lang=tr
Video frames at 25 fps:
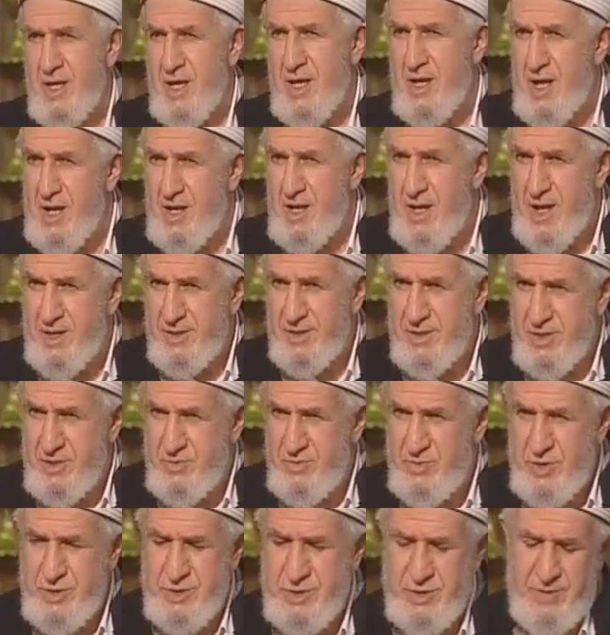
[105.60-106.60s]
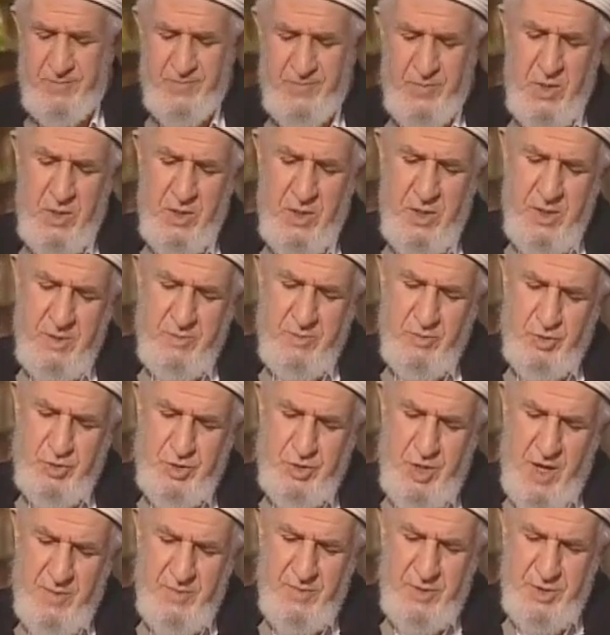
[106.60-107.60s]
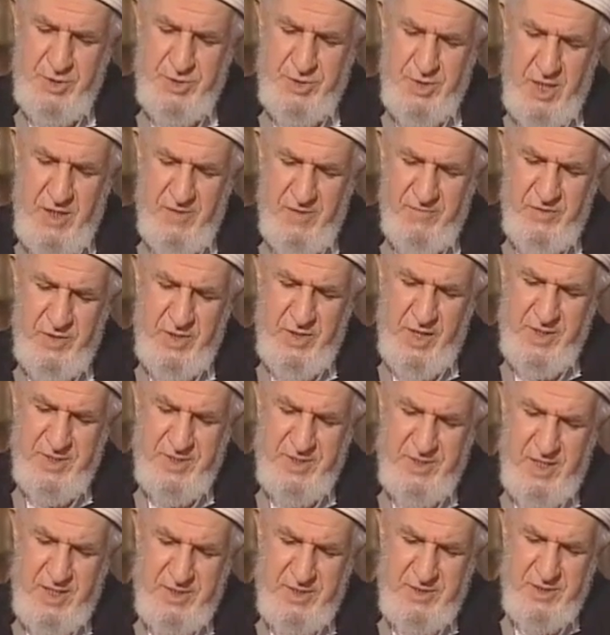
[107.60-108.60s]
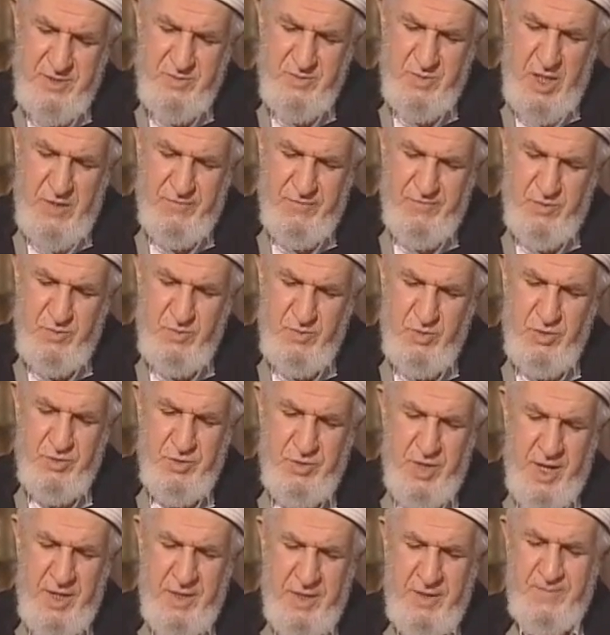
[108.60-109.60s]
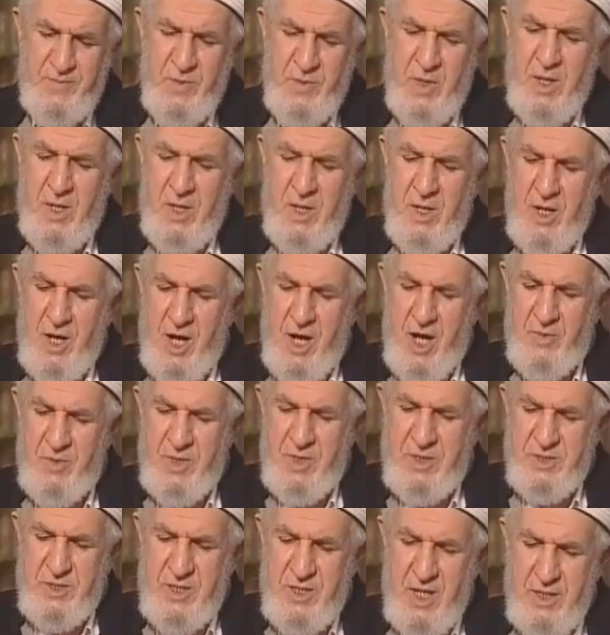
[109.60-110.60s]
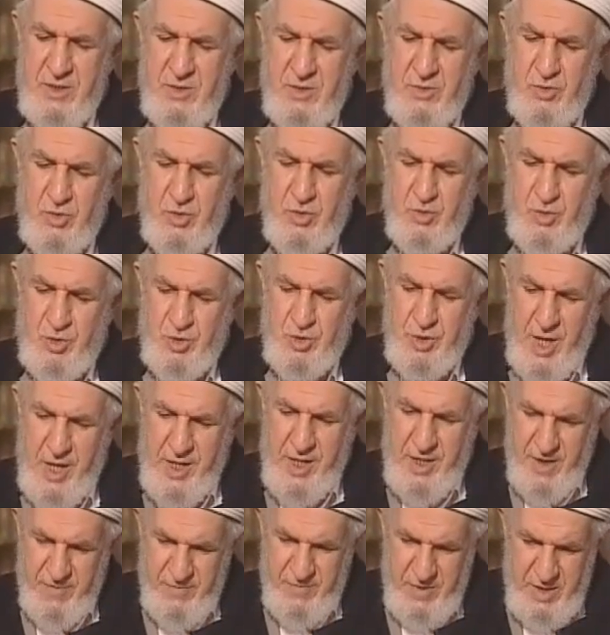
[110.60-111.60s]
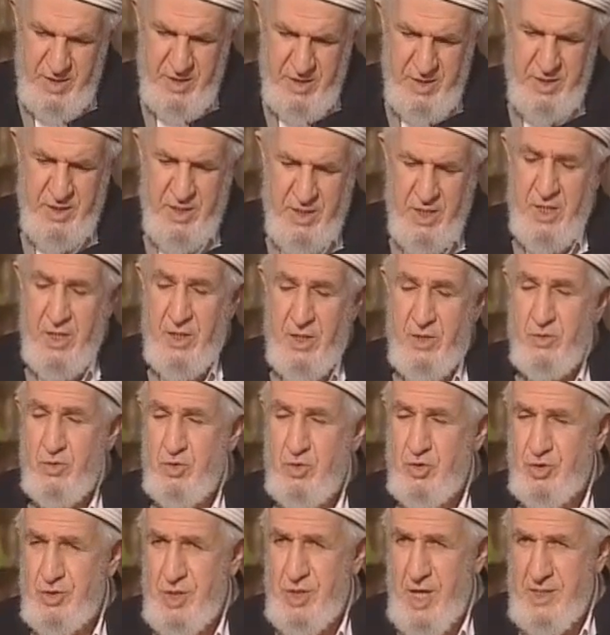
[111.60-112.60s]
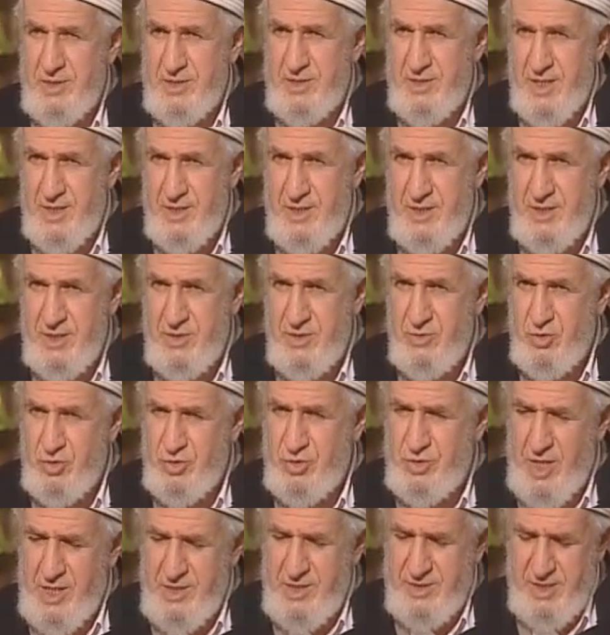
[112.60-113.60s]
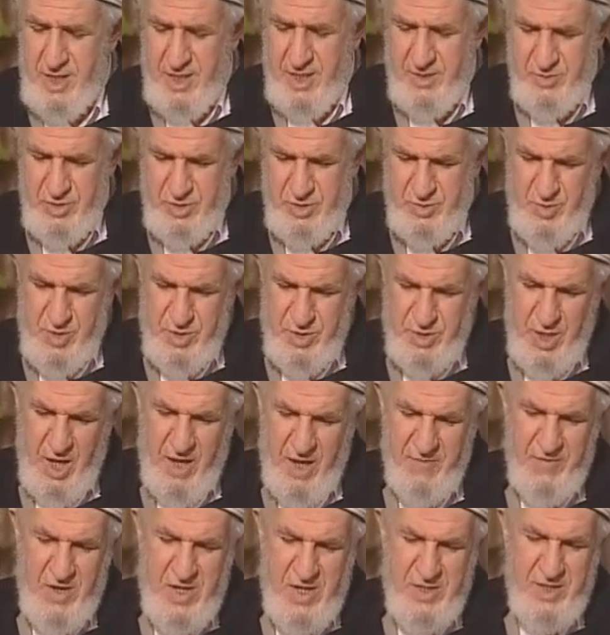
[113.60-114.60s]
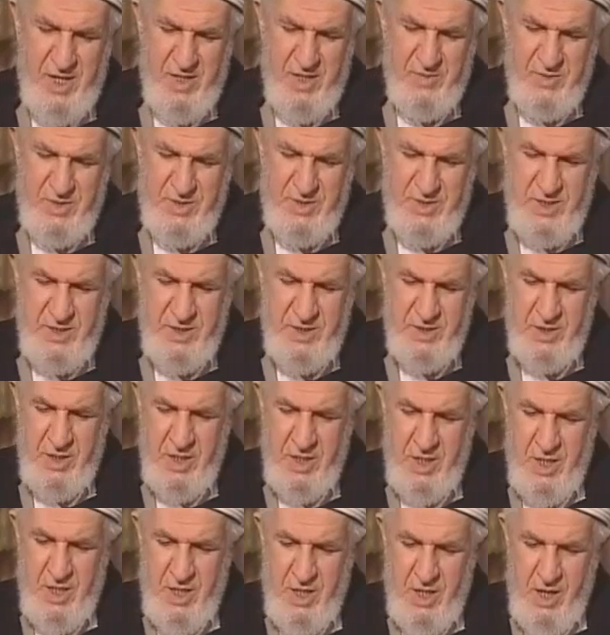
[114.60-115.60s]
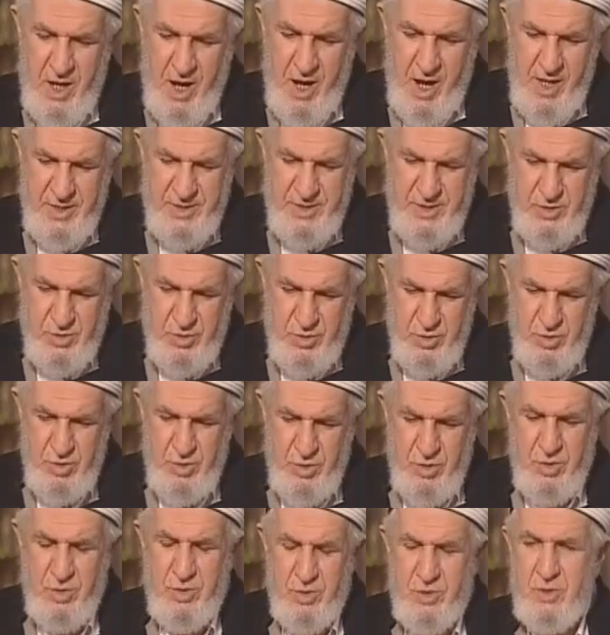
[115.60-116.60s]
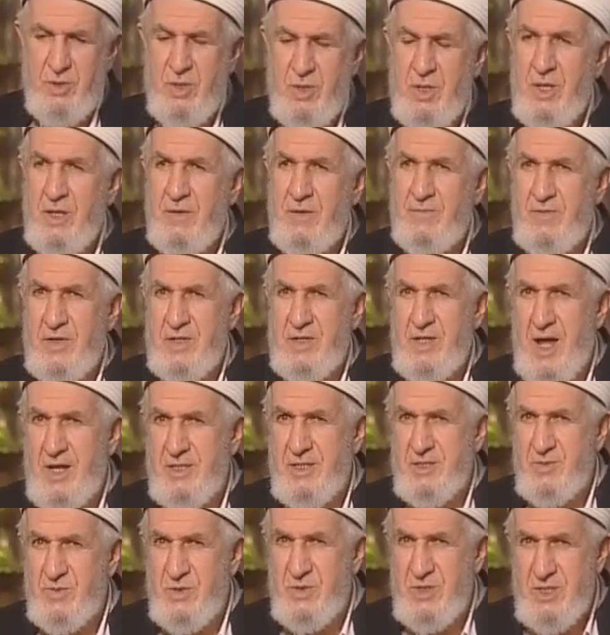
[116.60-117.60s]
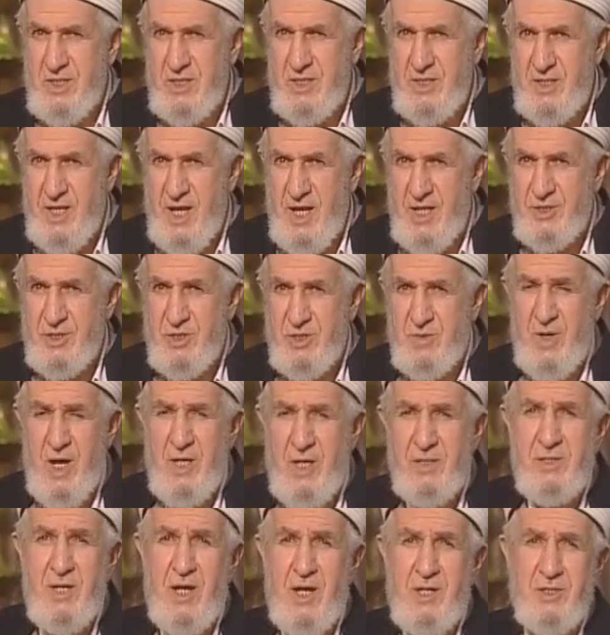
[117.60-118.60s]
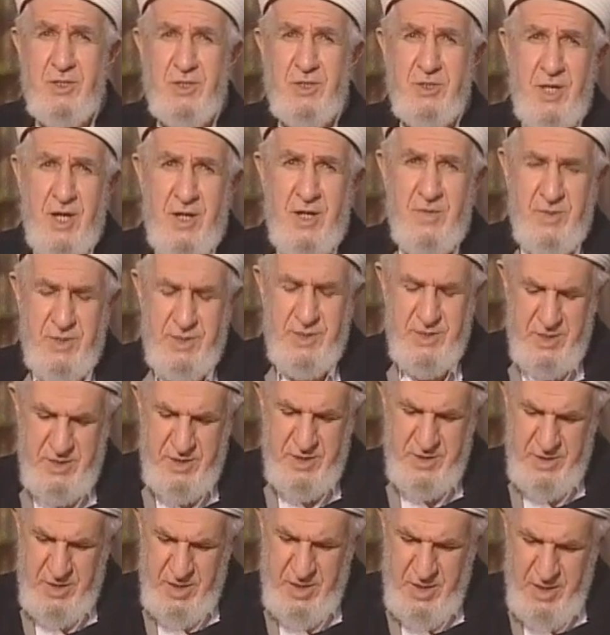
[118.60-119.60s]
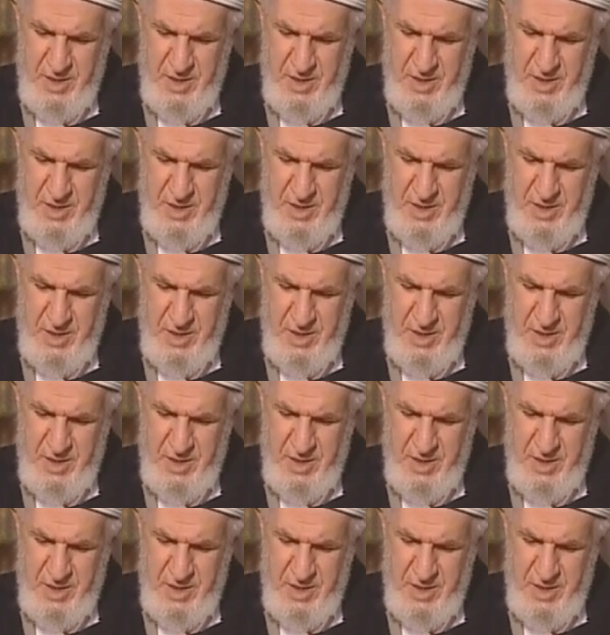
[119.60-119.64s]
yararlandığımız bu cami-i şerifin haziresinin metfun bulunan Ahmet Ziyad'ın Gümüşhanevi üstazları, üstazlarımız, meşah efendilerimizin hazırun ve dersimi dinleyen cemaat kardeşlerimizin